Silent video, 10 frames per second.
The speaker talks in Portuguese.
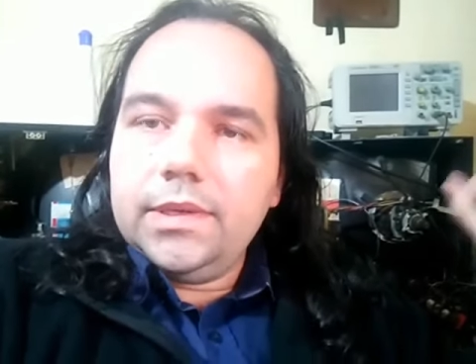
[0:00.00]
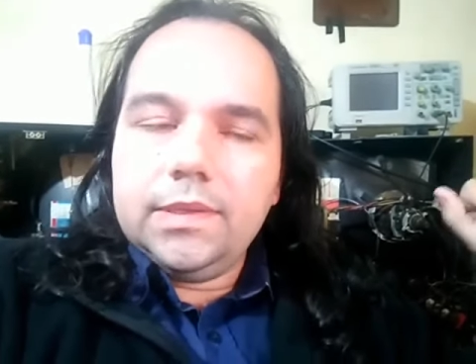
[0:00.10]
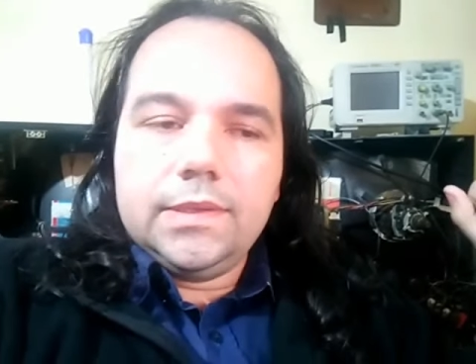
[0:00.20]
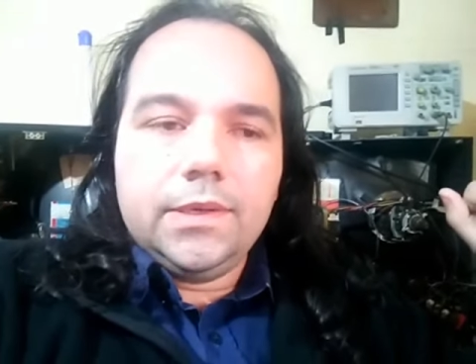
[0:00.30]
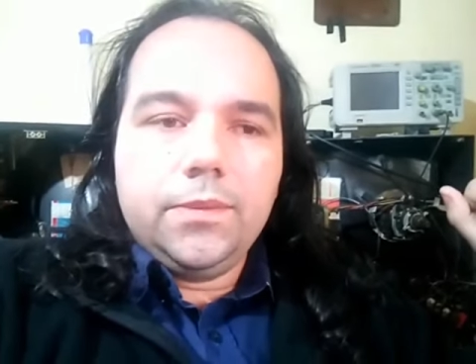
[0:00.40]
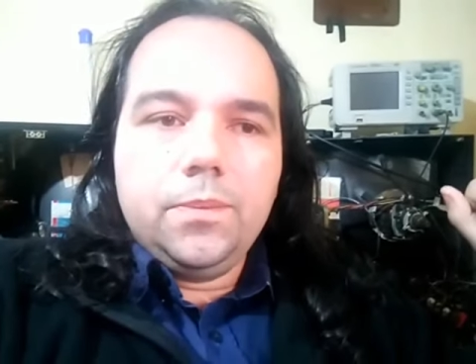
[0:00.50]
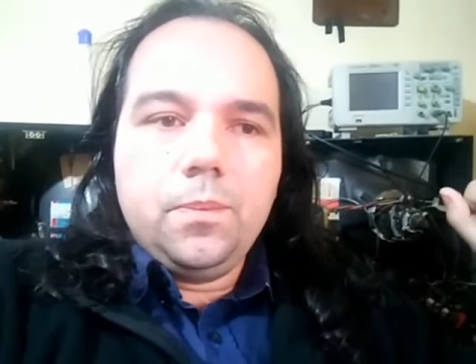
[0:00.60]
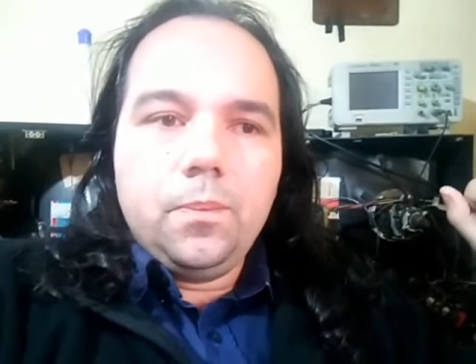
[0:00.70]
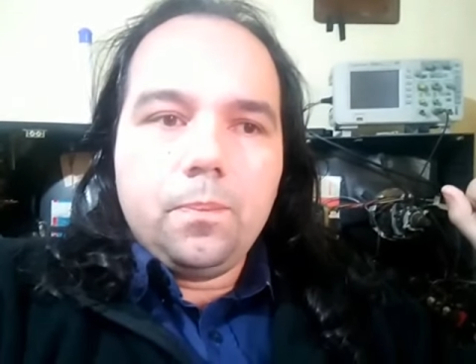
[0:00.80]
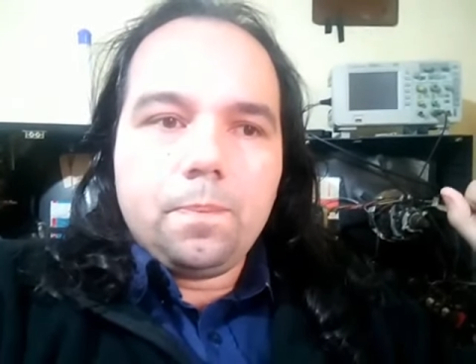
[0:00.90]

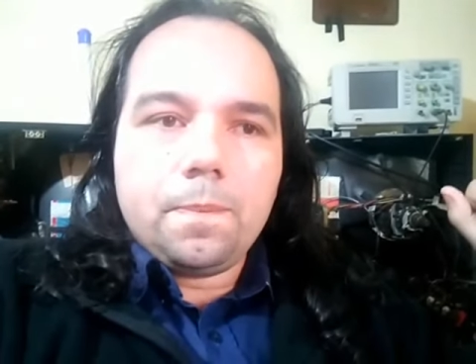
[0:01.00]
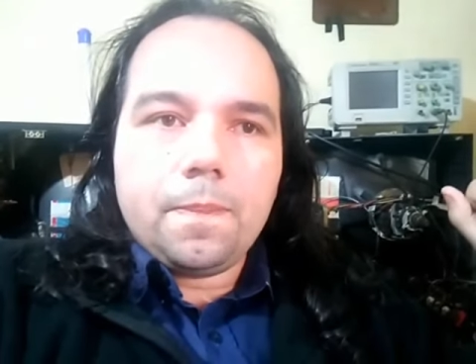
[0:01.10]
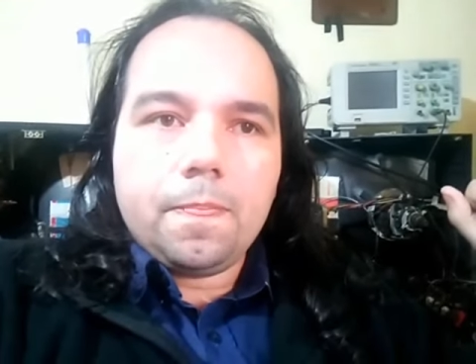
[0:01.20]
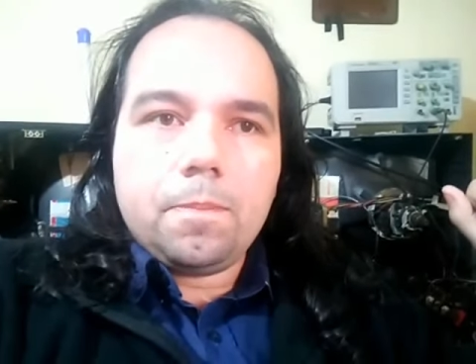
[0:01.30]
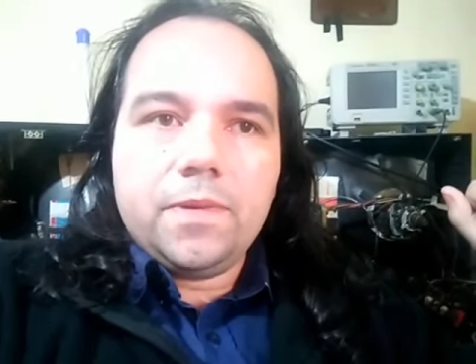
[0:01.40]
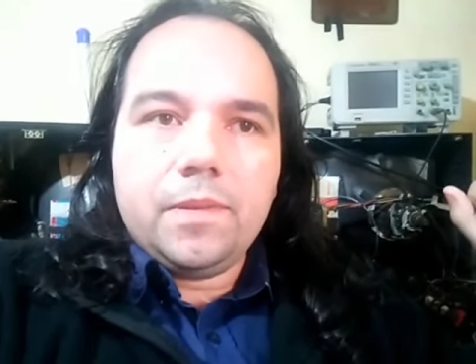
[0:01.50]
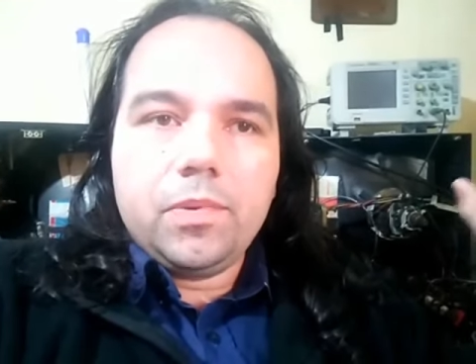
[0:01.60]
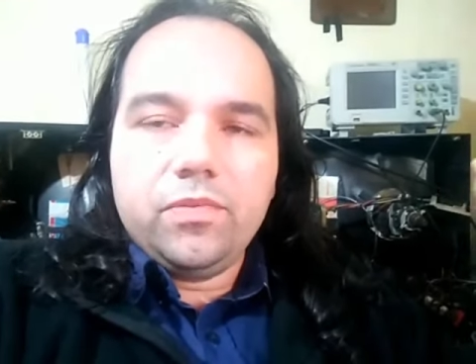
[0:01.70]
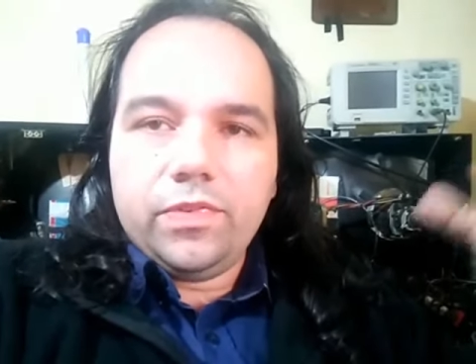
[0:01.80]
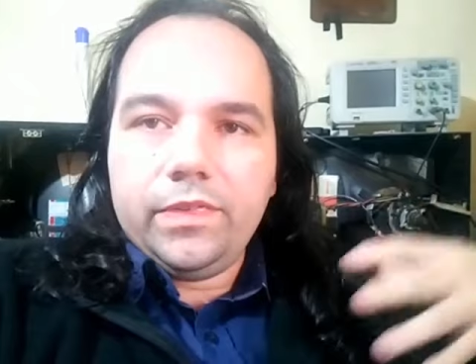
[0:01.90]
Então, por
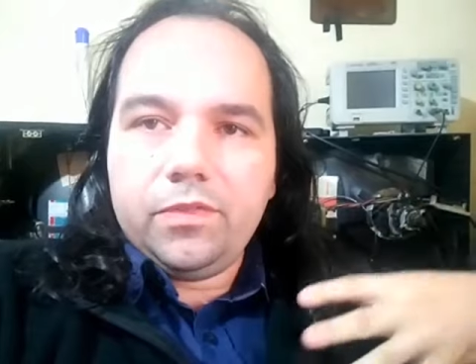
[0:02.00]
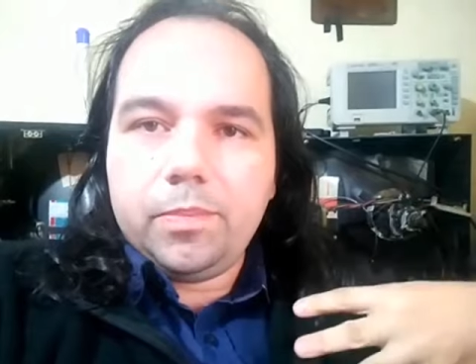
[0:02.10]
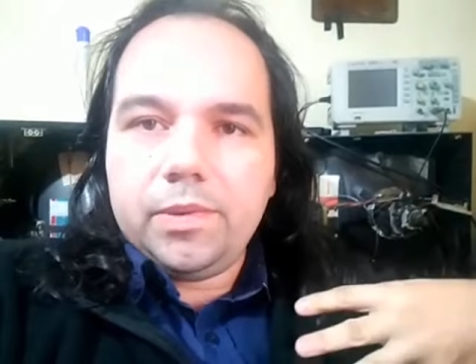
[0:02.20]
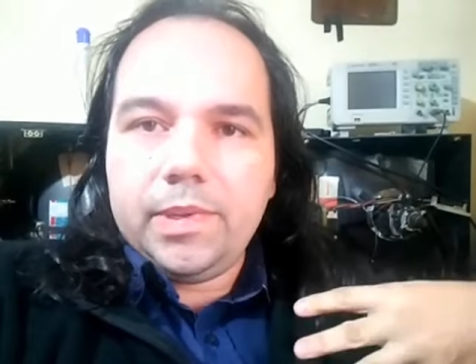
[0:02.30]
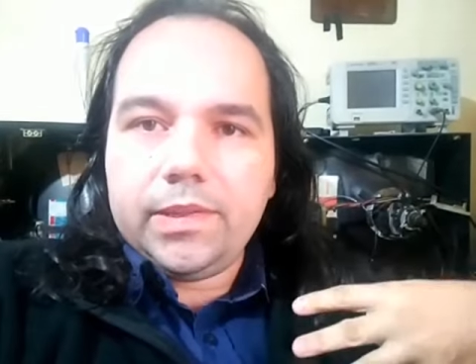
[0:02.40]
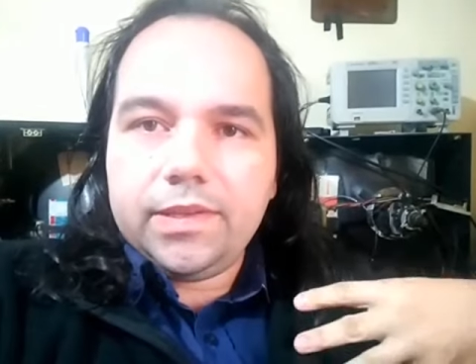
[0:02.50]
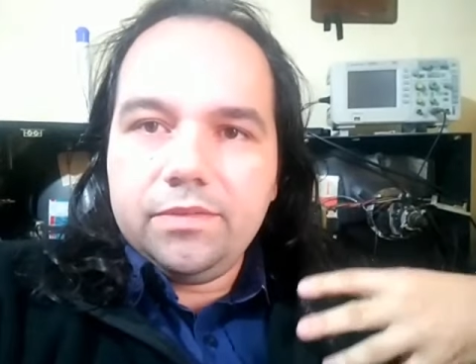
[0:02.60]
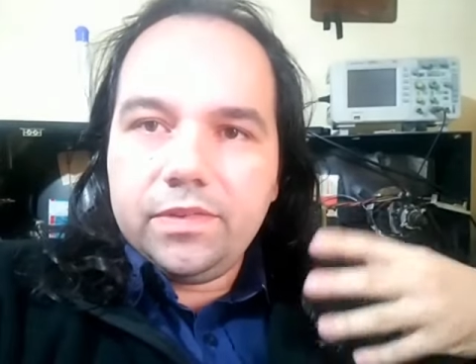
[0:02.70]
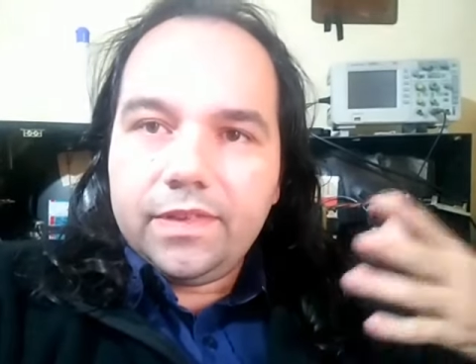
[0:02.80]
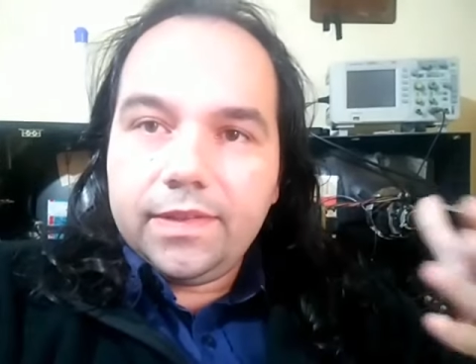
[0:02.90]
exemplo, eu vou fazer um experimento aqui,
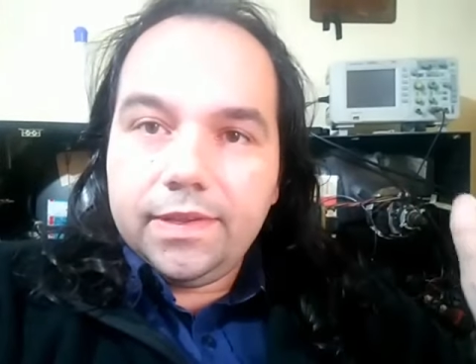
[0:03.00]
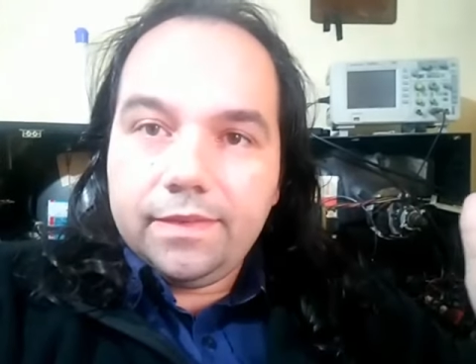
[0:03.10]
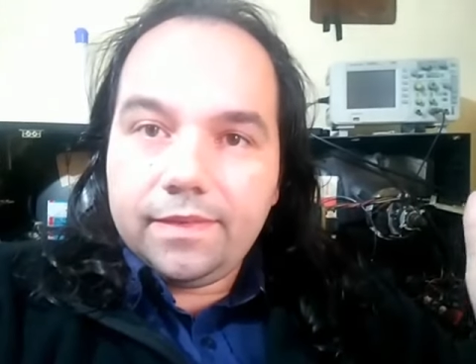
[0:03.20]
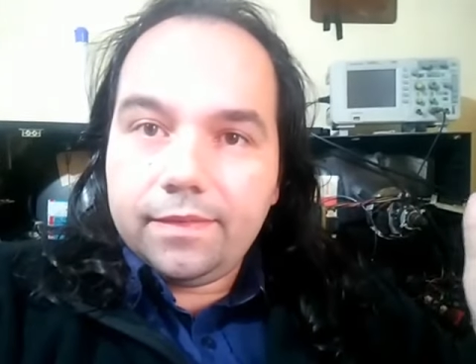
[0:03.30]
você tem que